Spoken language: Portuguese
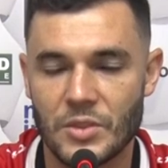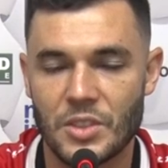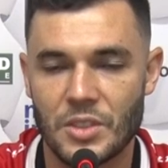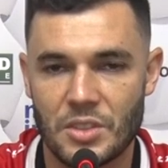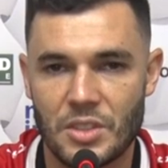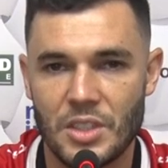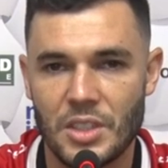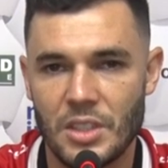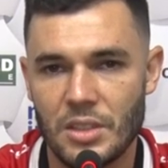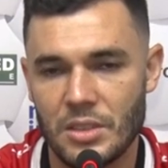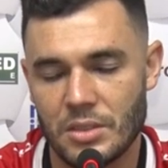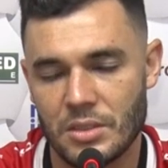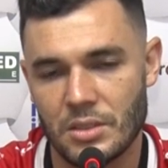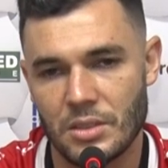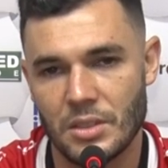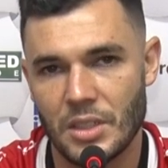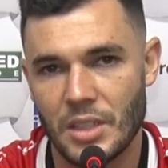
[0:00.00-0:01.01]
Sim,
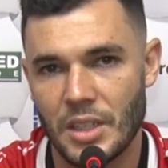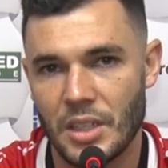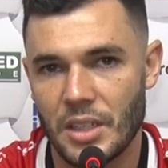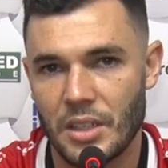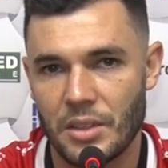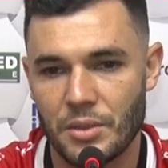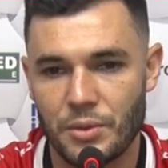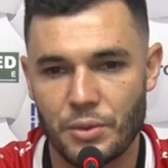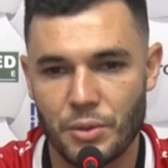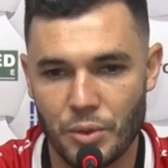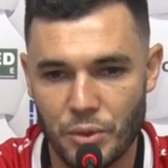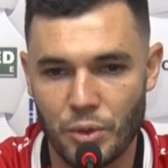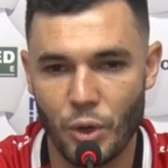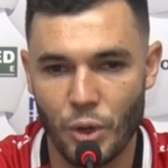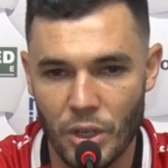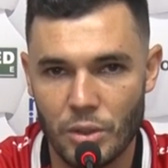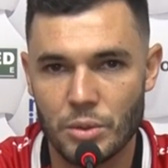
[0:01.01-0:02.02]
é,
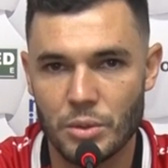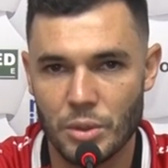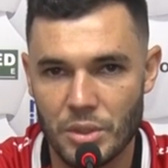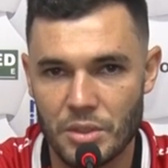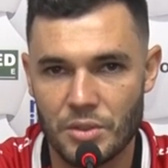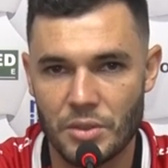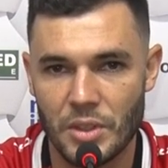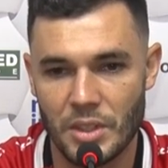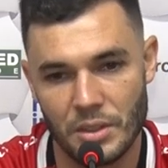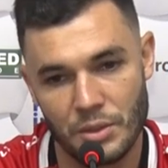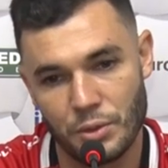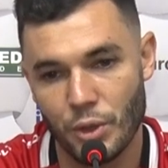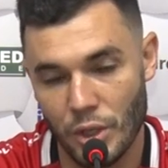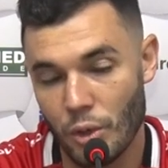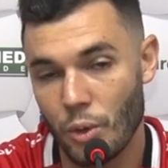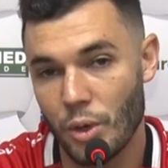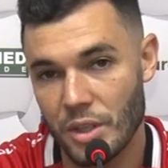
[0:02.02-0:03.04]
foram 12,
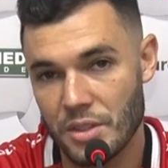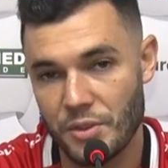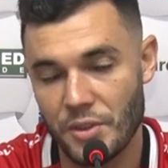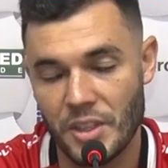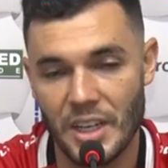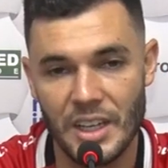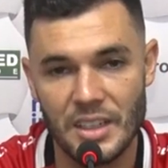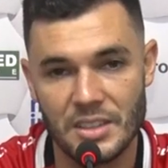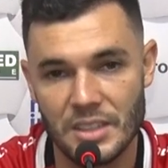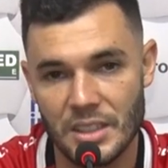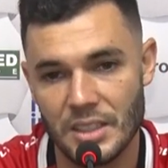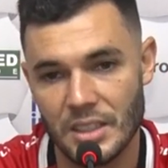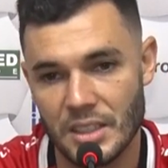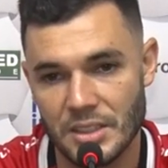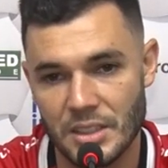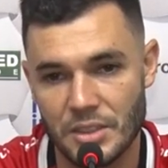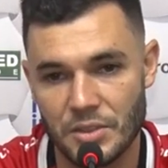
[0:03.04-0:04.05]
foram 11 finais,
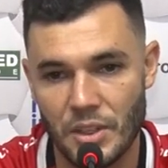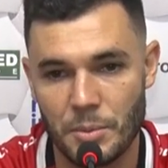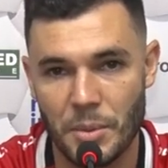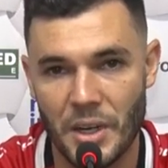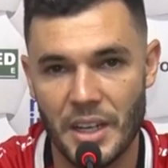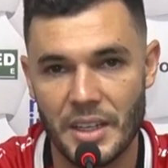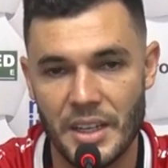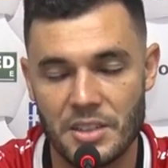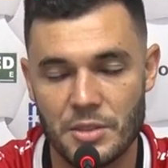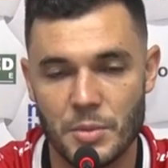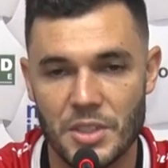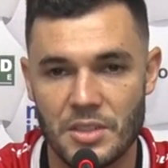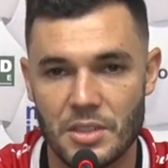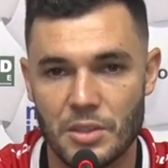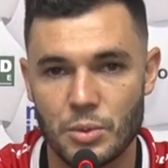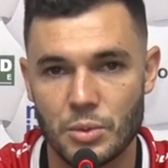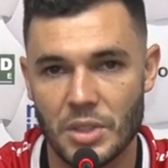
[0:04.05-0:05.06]
né? A gente vai para a 12
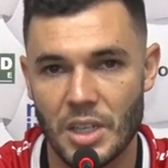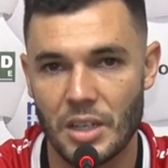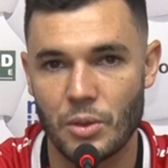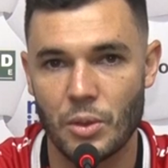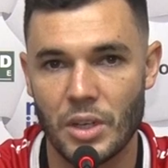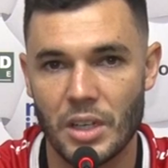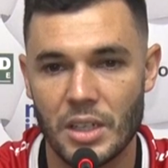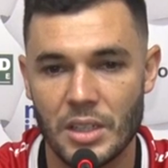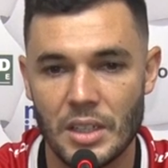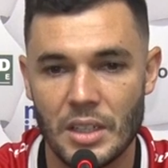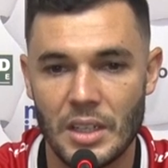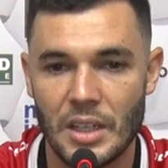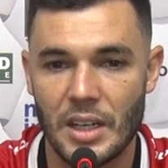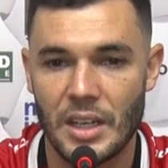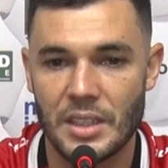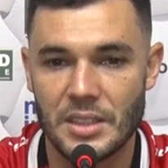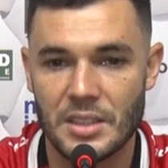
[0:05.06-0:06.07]
agora.
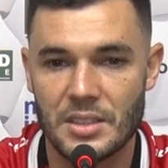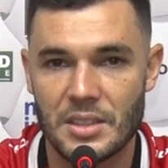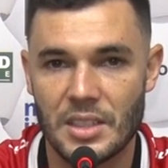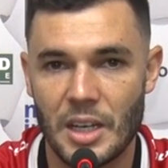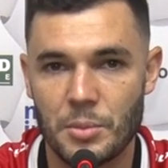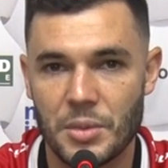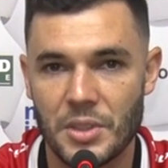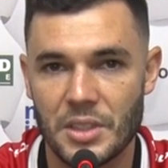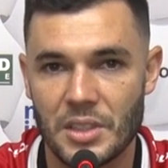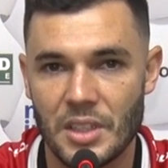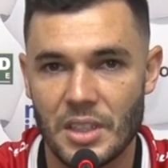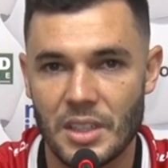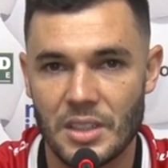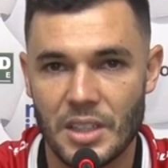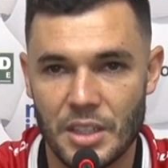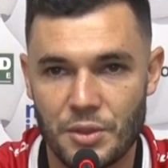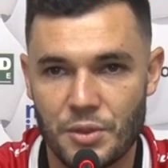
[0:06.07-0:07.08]
A gente sabe
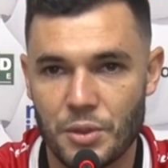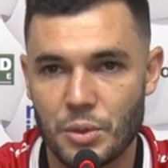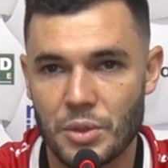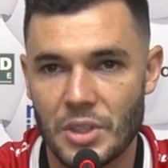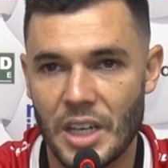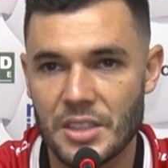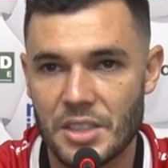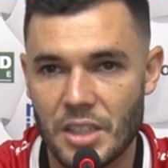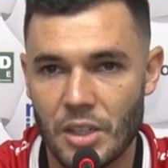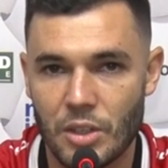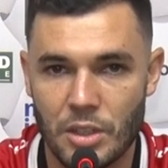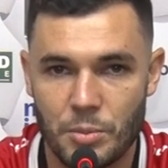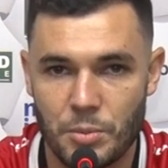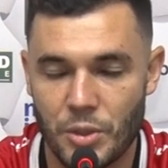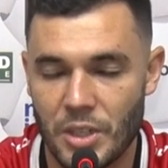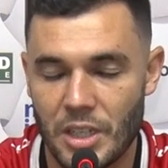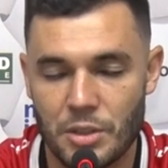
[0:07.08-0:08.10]
da dificuldade que é o
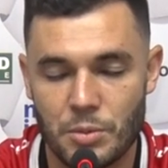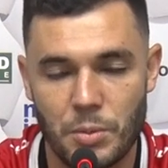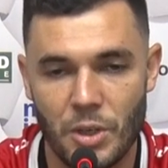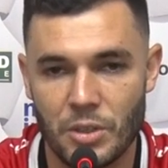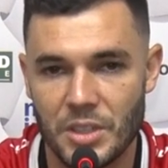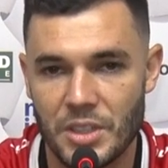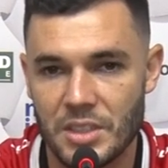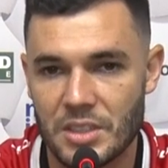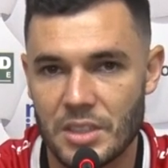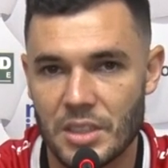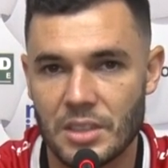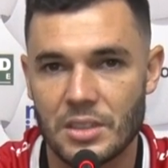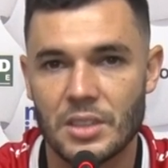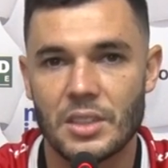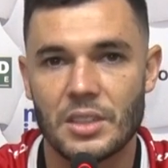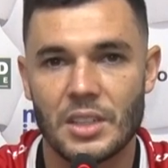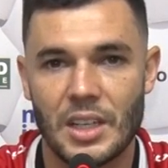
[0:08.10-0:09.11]
Campeonato
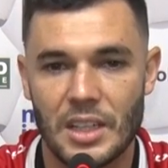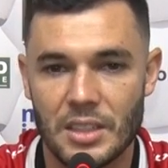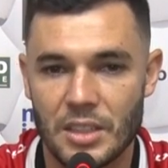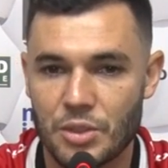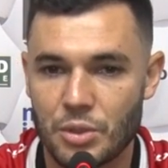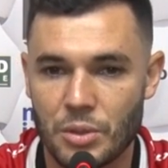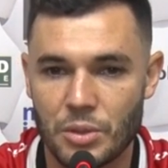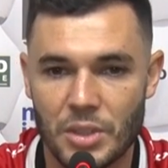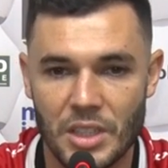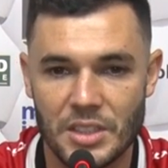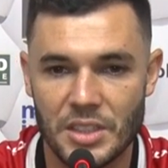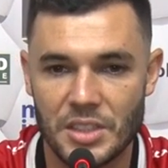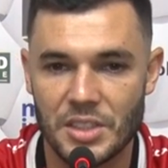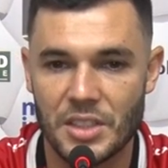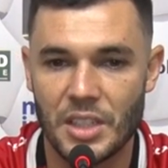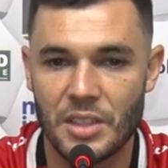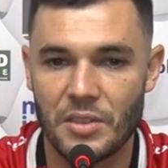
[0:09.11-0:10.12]
Paulista. Cada jogo que a
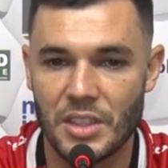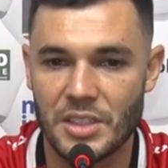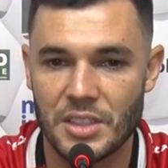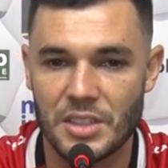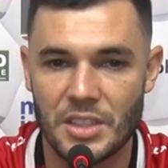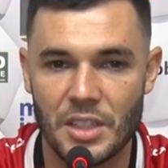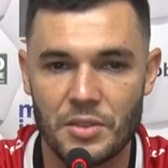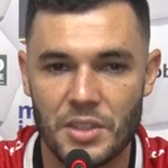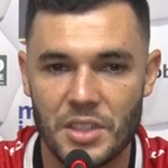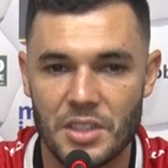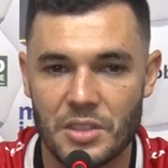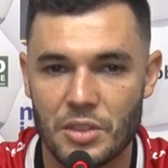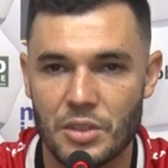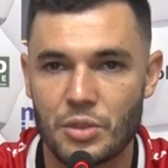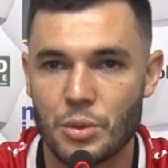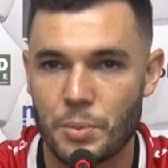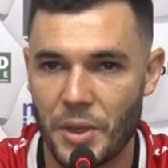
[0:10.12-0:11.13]
gente teve, a gente teve que
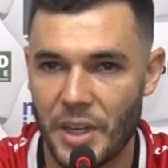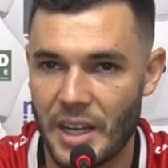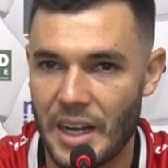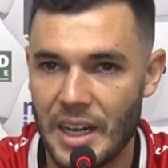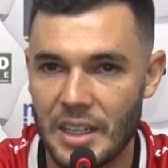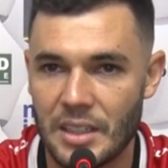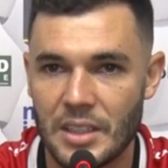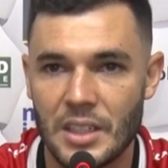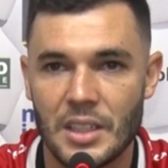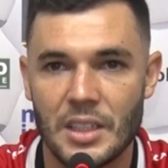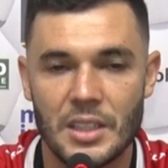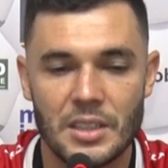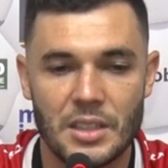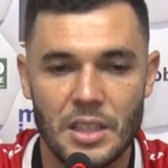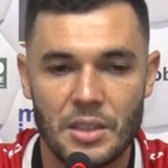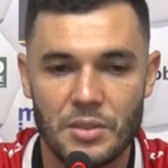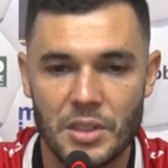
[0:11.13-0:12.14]
se superar,
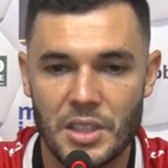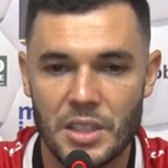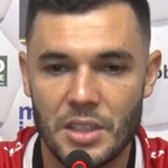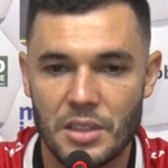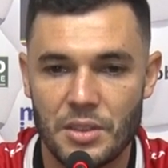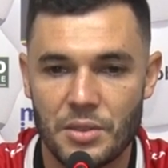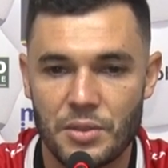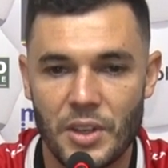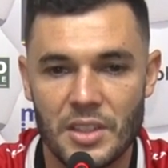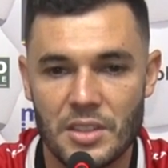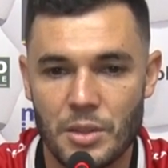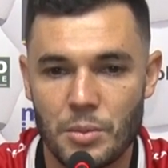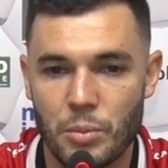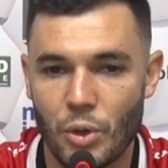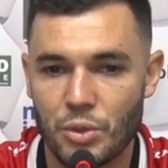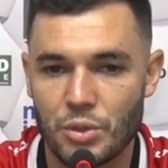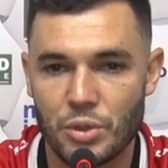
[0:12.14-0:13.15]
teve que
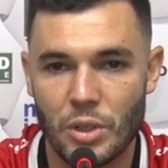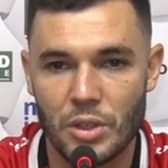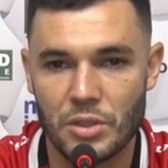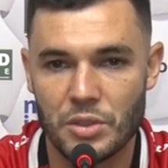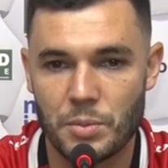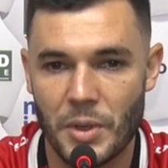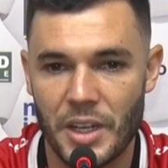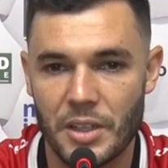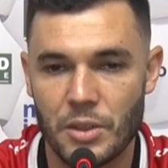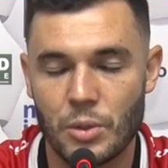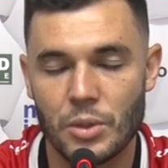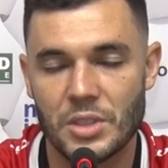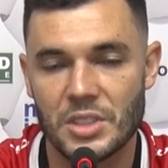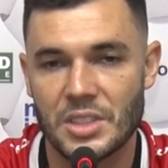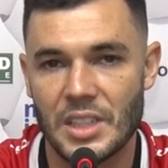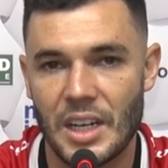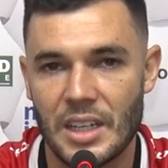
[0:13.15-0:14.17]
fazer bons jogos para ir
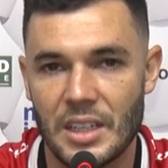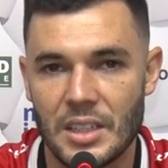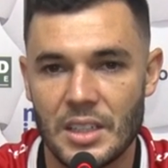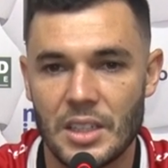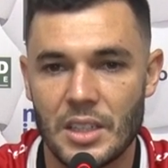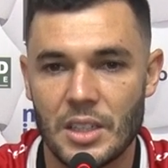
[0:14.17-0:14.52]
conquistar